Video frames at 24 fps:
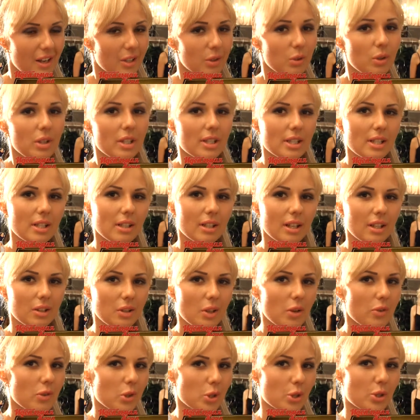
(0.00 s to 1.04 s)
Ну, если
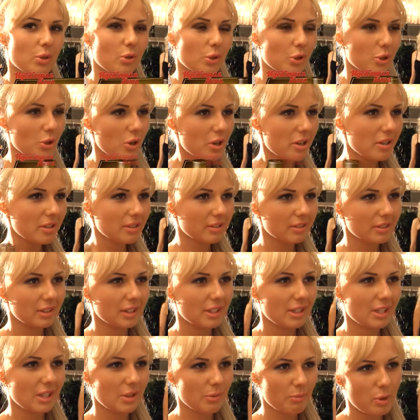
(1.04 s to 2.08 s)
готовишь с душой
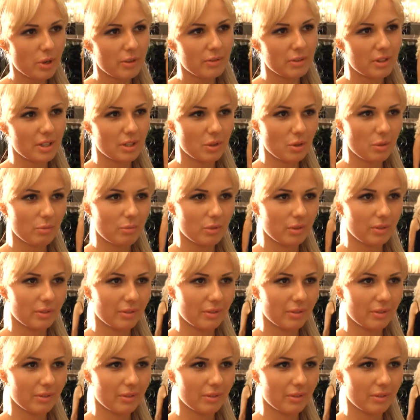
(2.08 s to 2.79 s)
и с любовью, я думаю...